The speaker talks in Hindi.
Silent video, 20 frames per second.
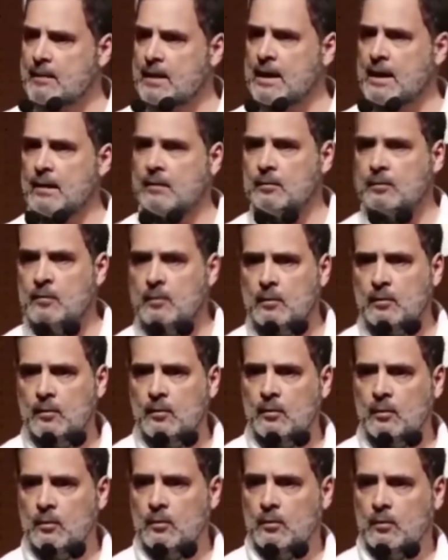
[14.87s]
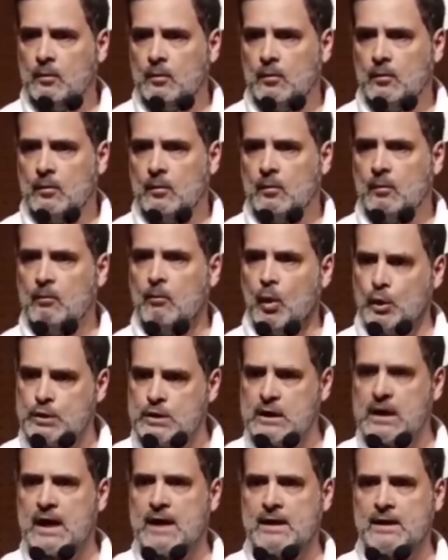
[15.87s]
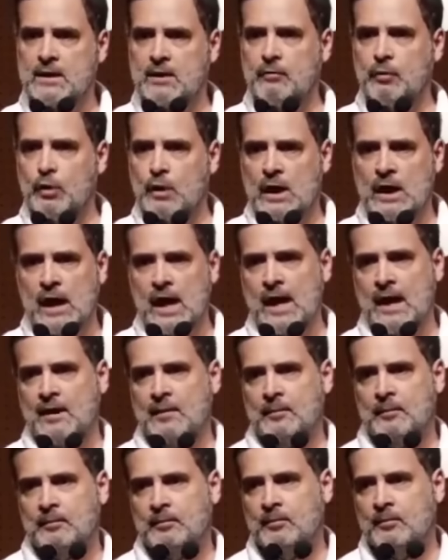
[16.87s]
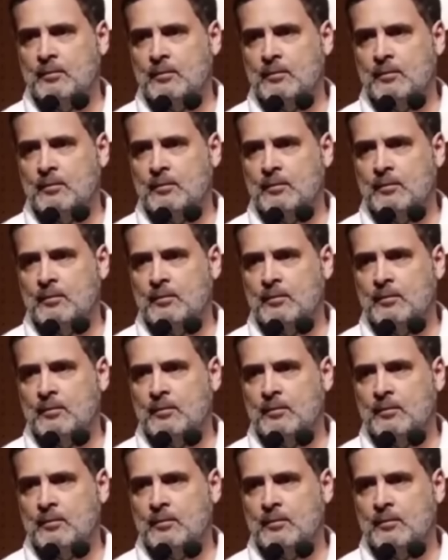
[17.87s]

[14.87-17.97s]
मीडिया में मोची का इंटरव्यू देखा है